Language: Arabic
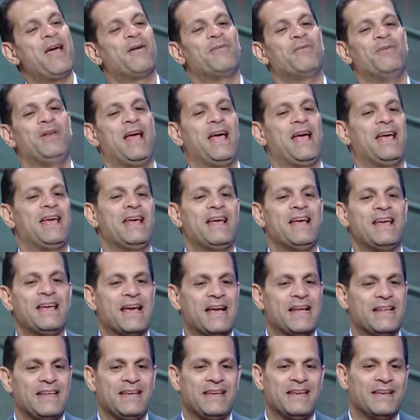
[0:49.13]
والحقيقه
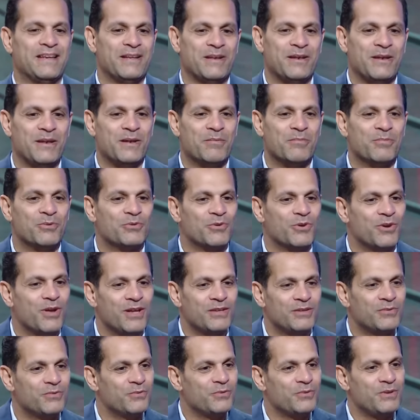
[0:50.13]
يعني
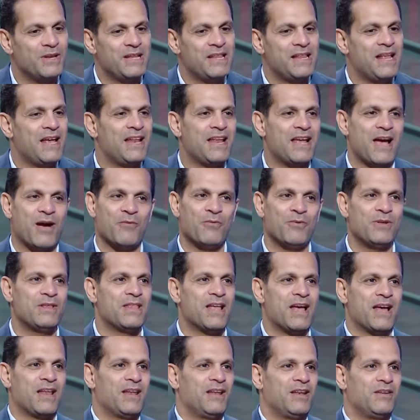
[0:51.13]
البطولات والنادي الاهلي
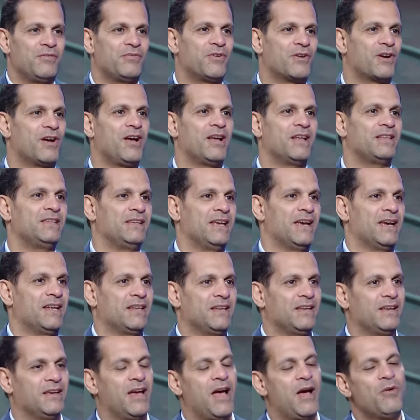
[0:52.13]
عودنا على الفرحه دي يعني
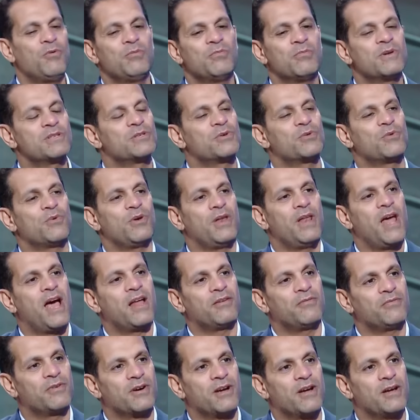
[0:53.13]
صحيح. عود مصر كلها على
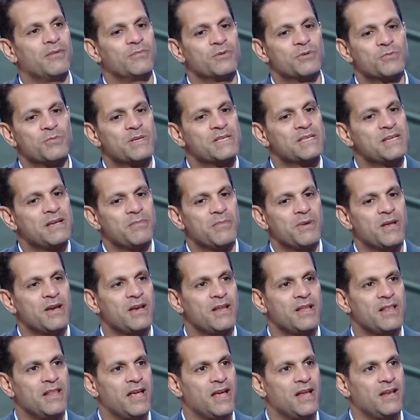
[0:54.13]
الفرحه مش بس جماهير
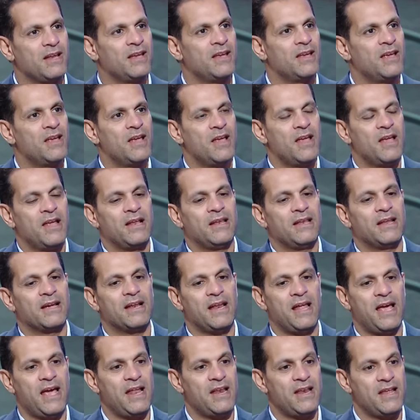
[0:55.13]
النادي الاهلي لكن
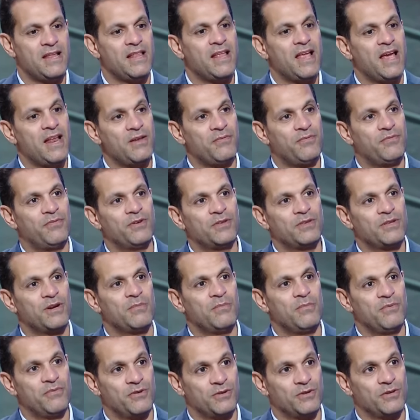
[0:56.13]
الحقيقه النادي الاهلي في فتره
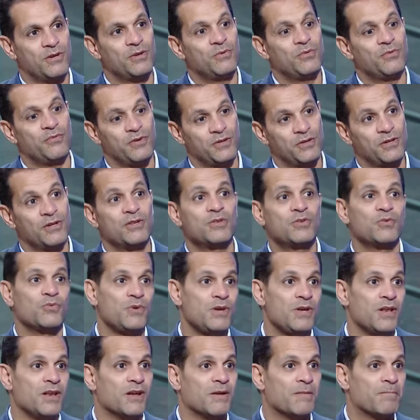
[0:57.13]
من الفترات وفترات
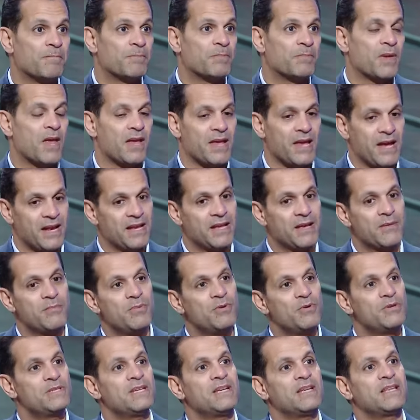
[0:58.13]
طويله يعني كان
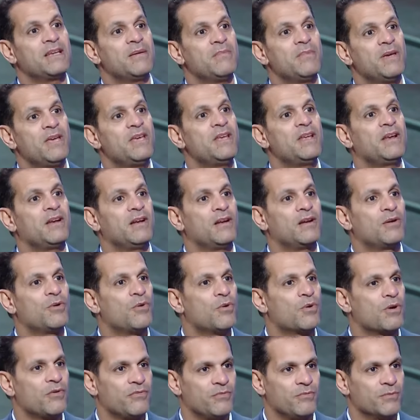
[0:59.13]
بيسعد جماهير
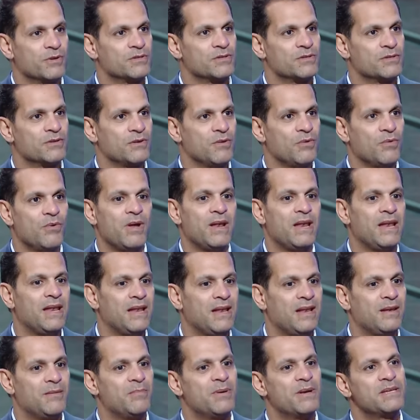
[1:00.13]
الكوره في مصر هو
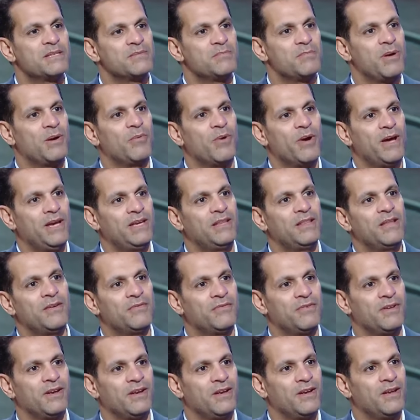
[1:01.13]
البسمه الوحيده
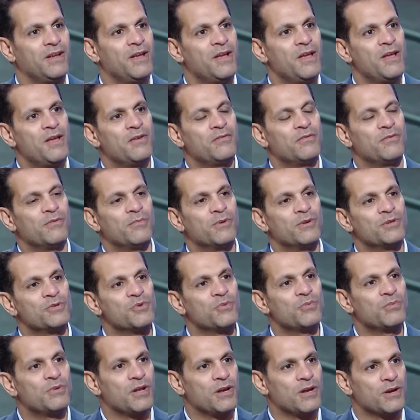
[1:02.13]
في ال... في
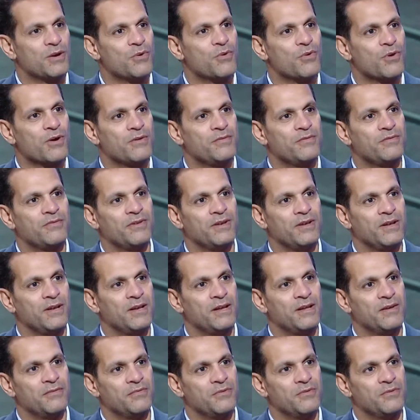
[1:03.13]
منظومه الكوره في ال...